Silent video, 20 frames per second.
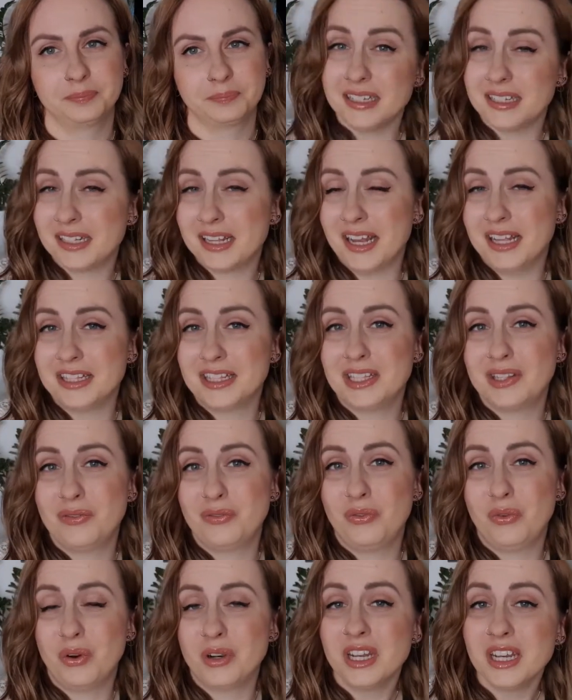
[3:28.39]
Das Ganze
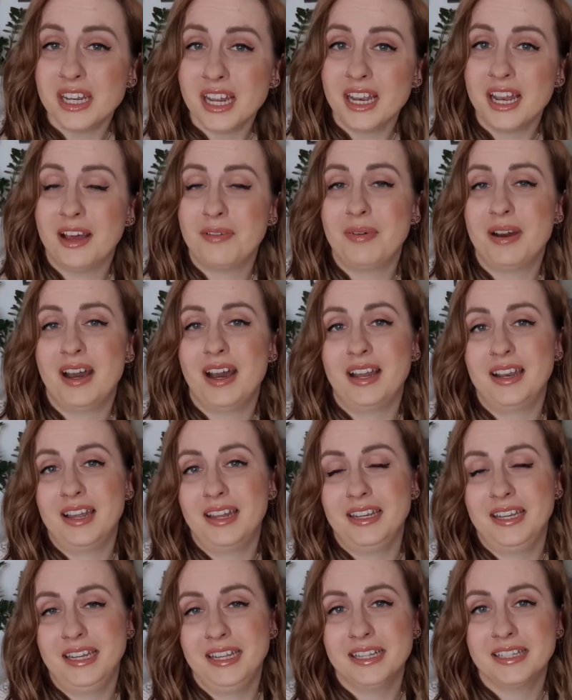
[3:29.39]
wurde dann aber
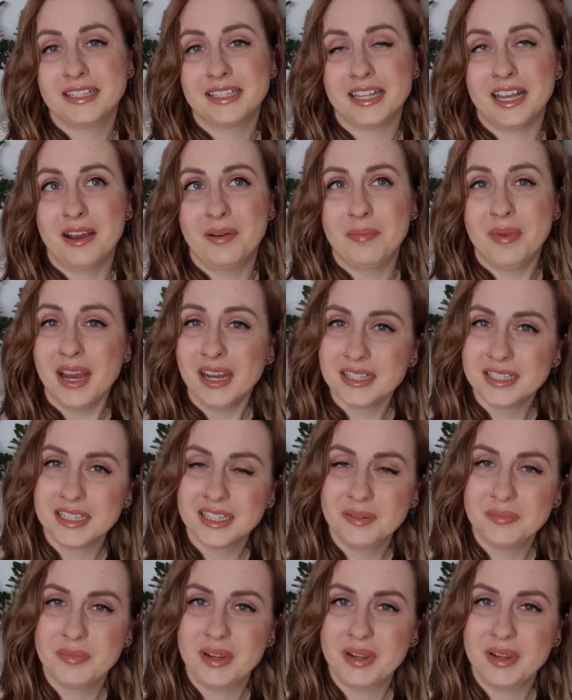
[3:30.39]
allerdings am 18.